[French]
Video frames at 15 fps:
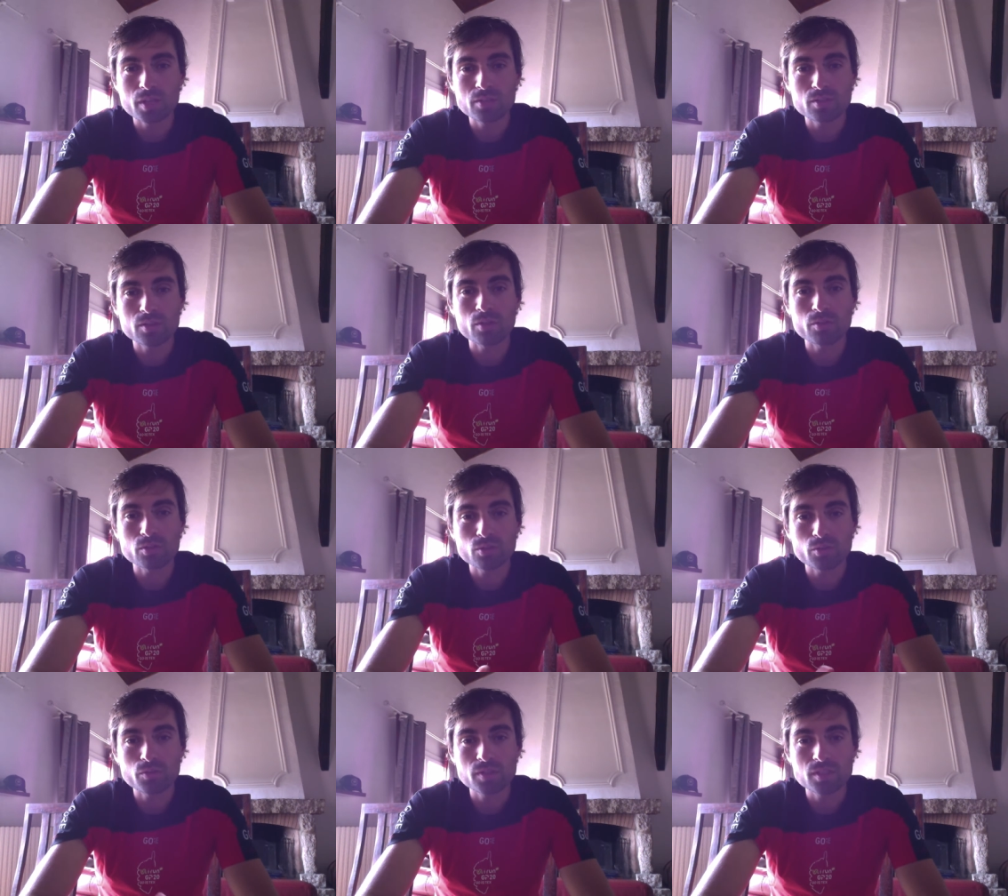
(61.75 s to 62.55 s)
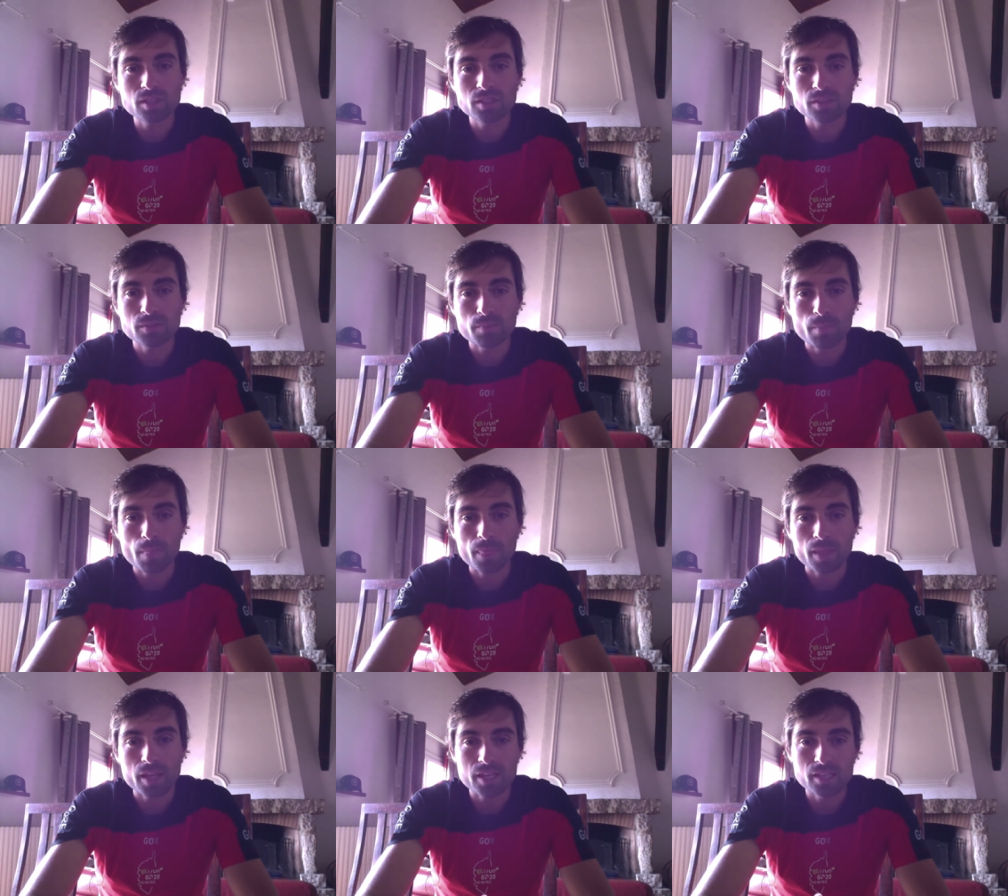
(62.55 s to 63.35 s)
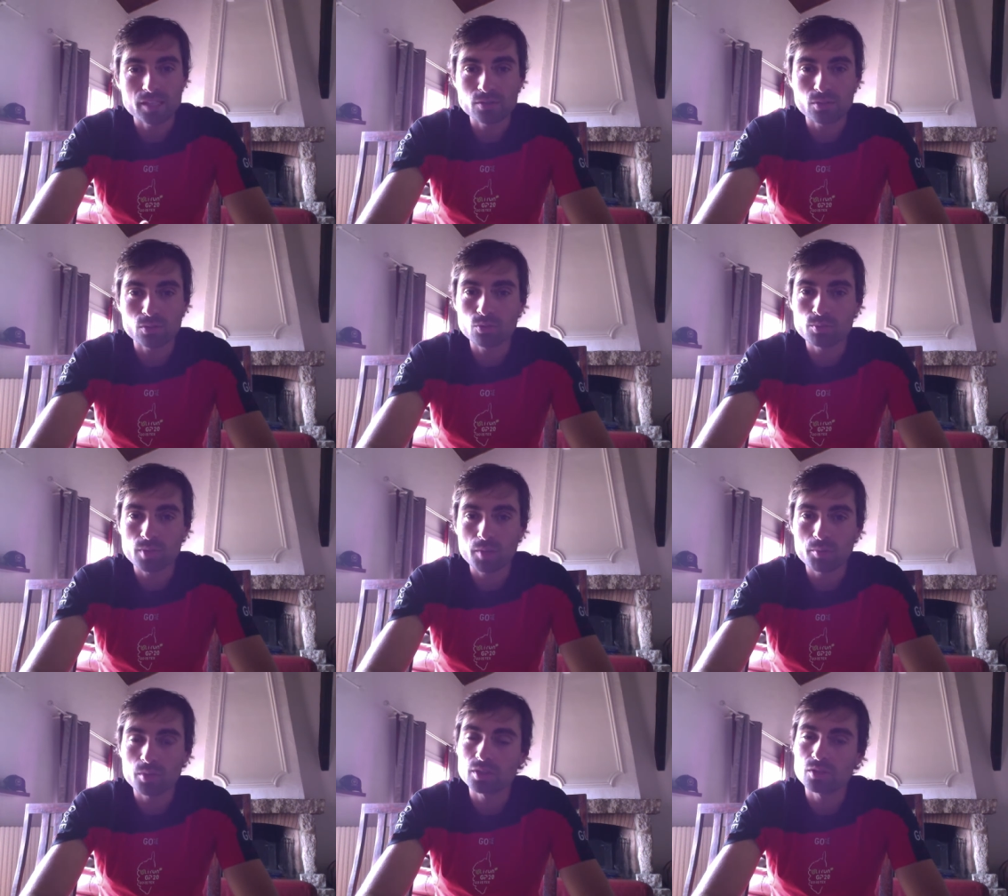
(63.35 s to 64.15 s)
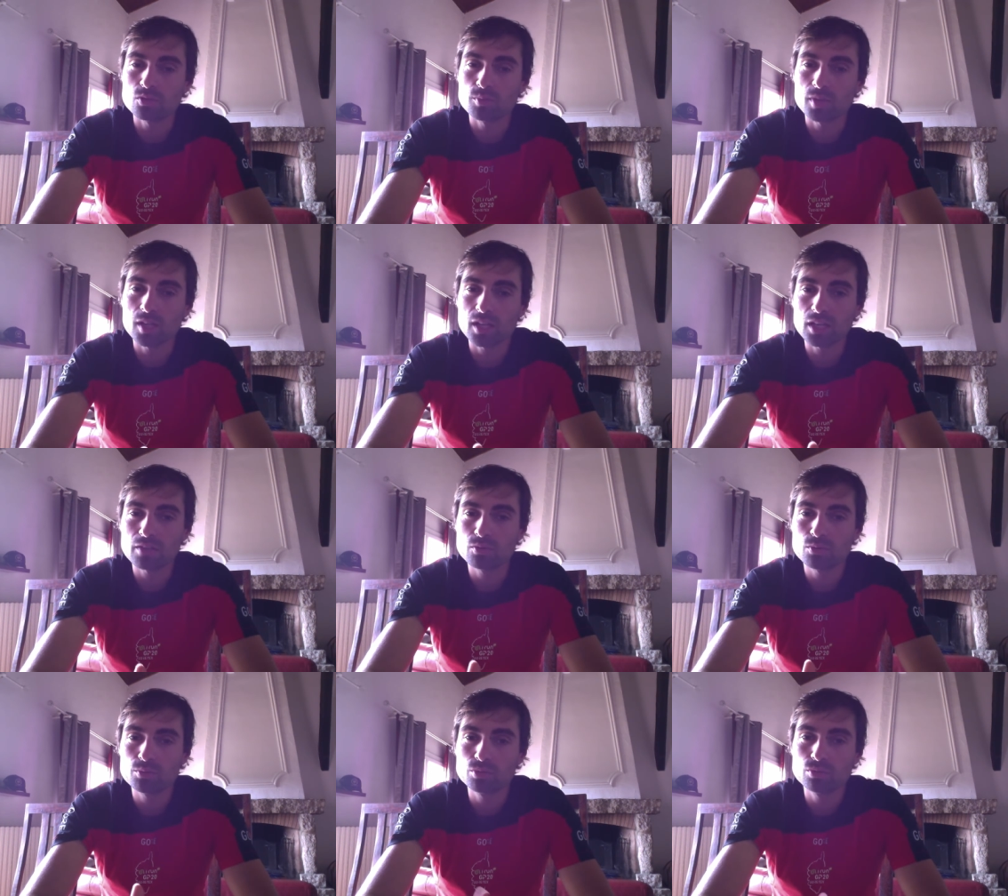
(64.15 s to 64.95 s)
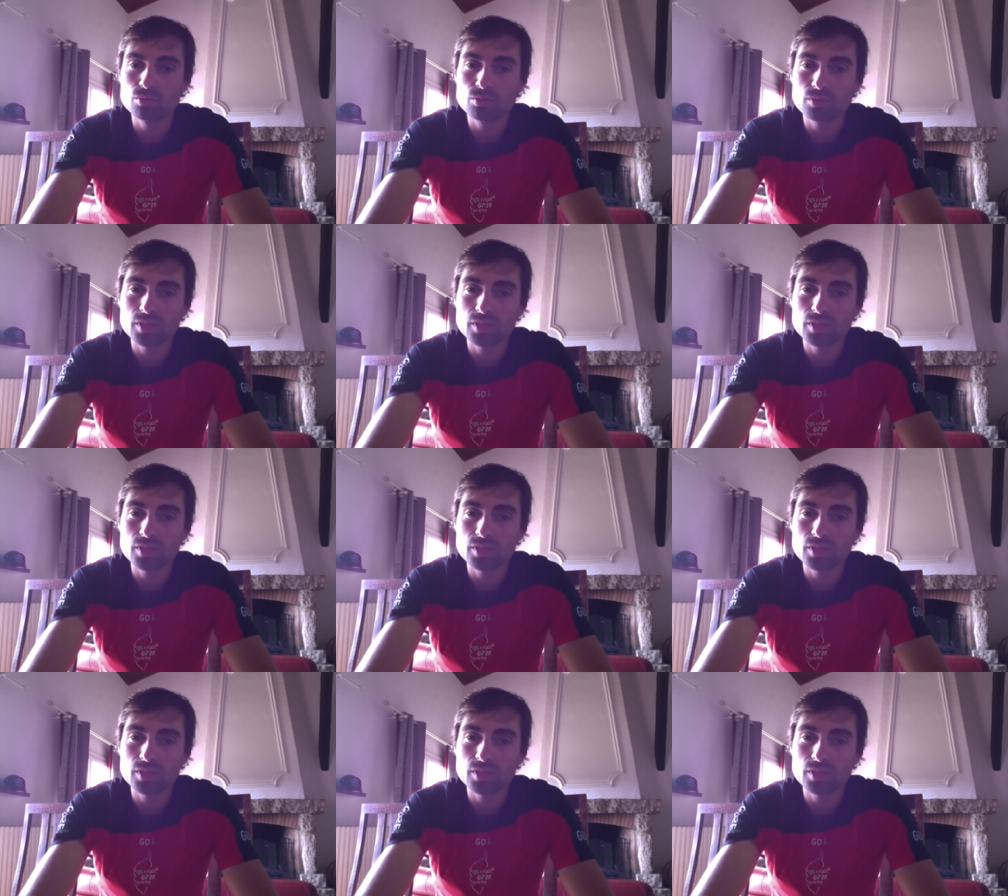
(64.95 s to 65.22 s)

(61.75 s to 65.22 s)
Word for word: une aventure physique. Et sans l'humain, ben, on a du mal à arriver au bout.